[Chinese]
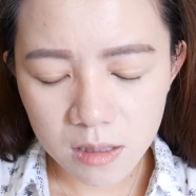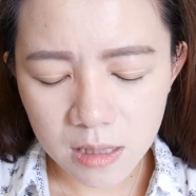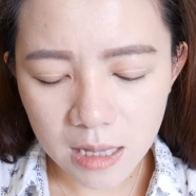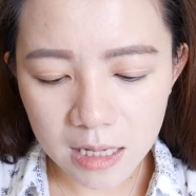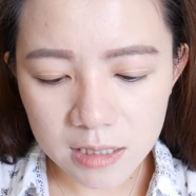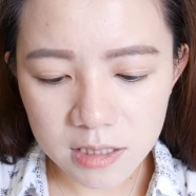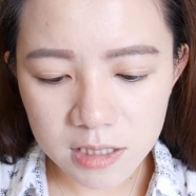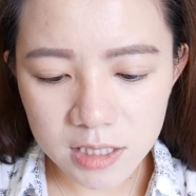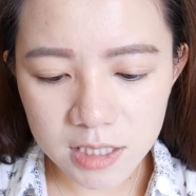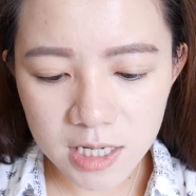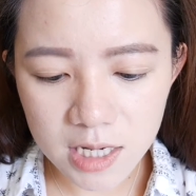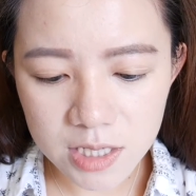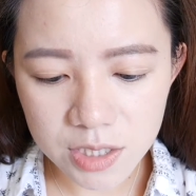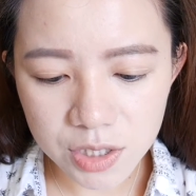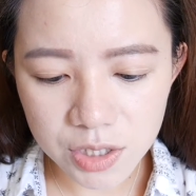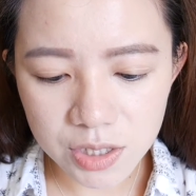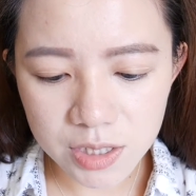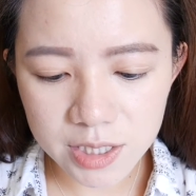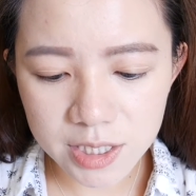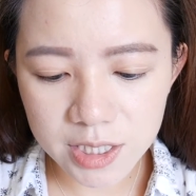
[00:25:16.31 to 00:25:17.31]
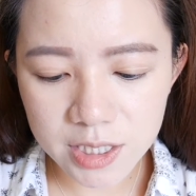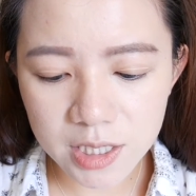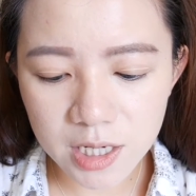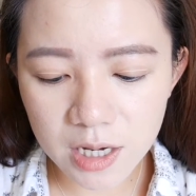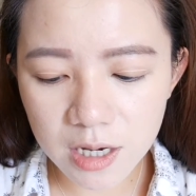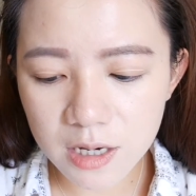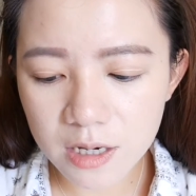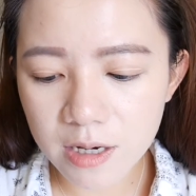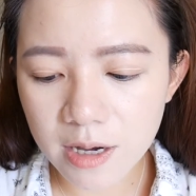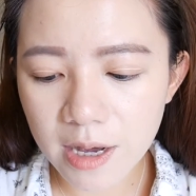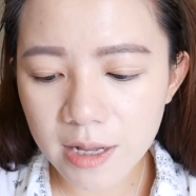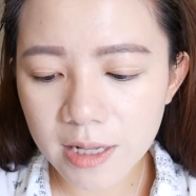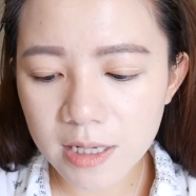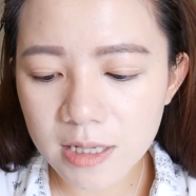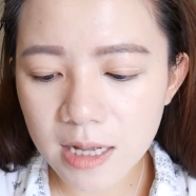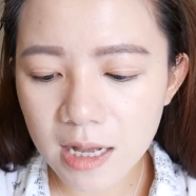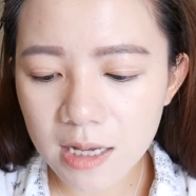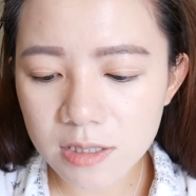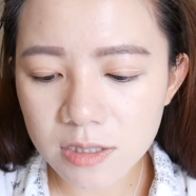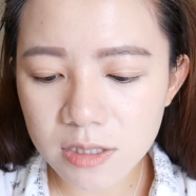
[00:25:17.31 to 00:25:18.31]
它是写十七克哎、欸，但
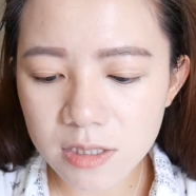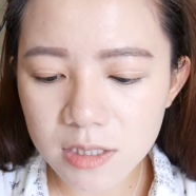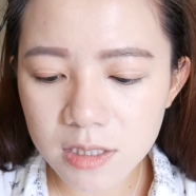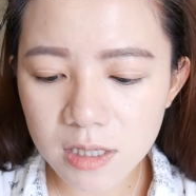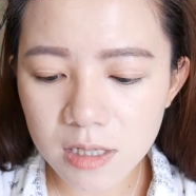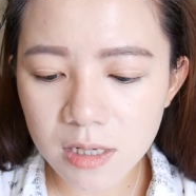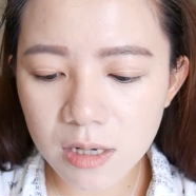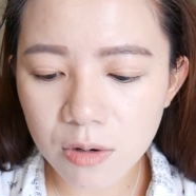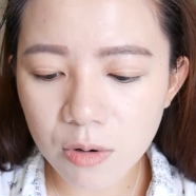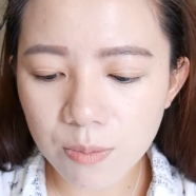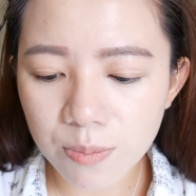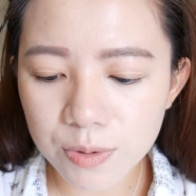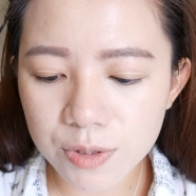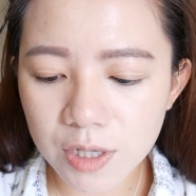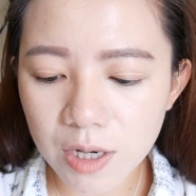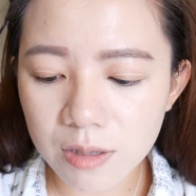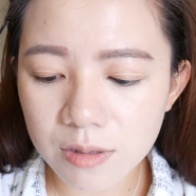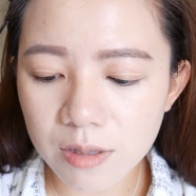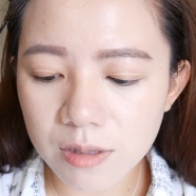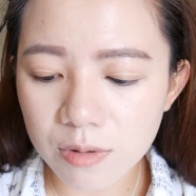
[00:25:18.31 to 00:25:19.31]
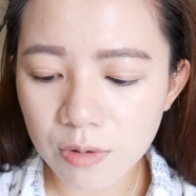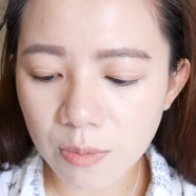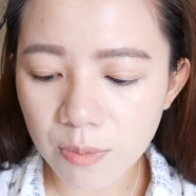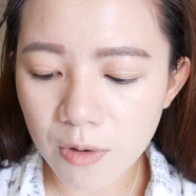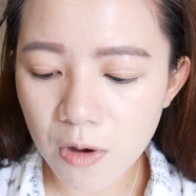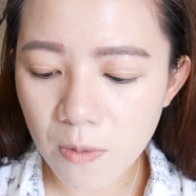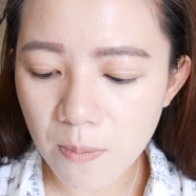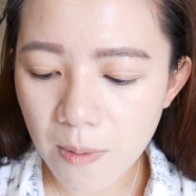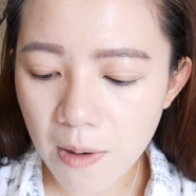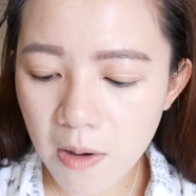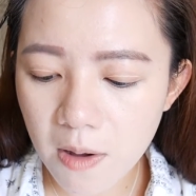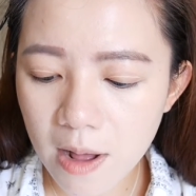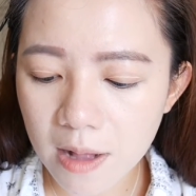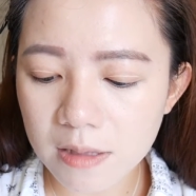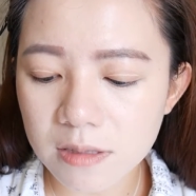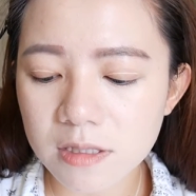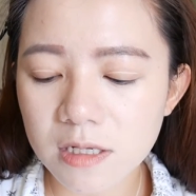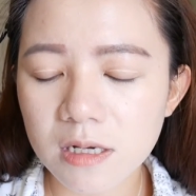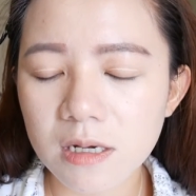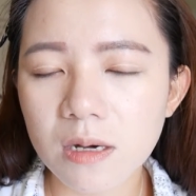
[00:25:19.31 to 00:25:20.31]
它的十七克我不晓得有没有包含
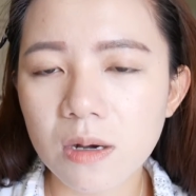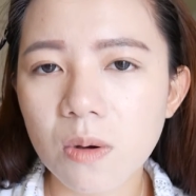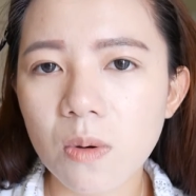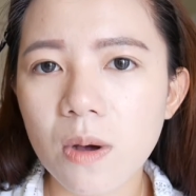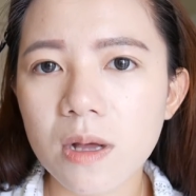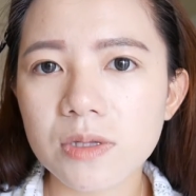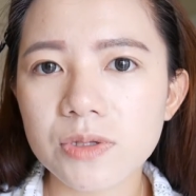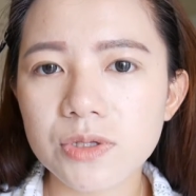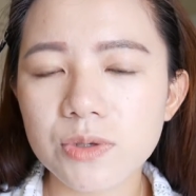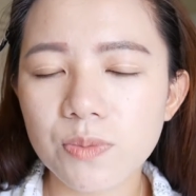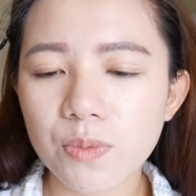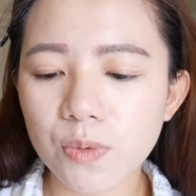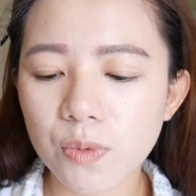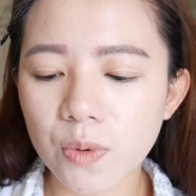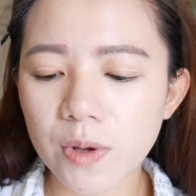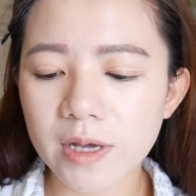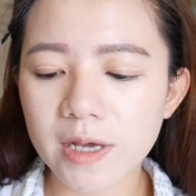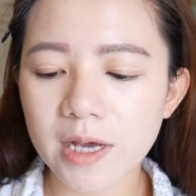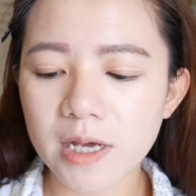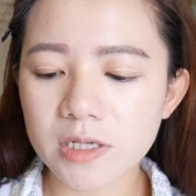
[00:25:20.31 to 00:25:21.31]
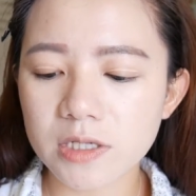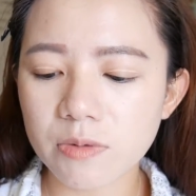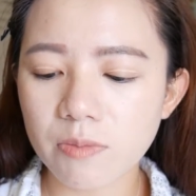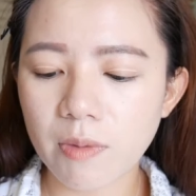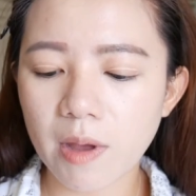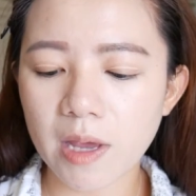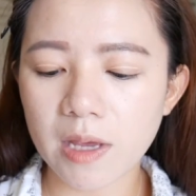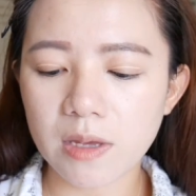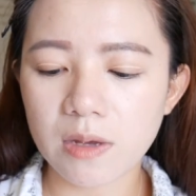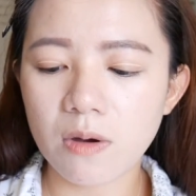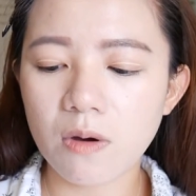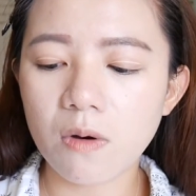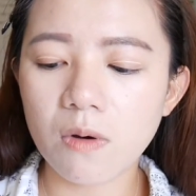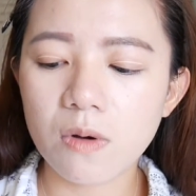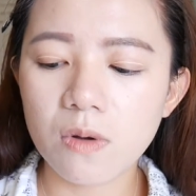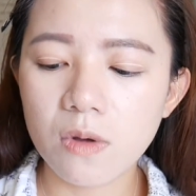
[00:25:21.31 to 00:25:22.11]
这个罐子，不过应该是没有。